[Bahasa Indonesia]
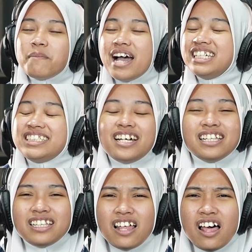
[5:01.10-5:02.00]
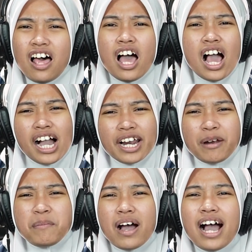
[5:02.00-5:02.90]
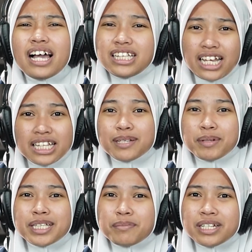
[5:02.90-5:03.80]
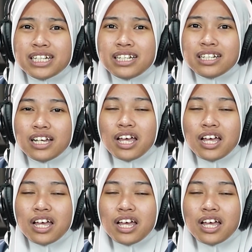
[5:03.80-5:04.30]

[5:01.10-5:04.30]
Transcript: Masya Allah, keren banget kan teman-teman?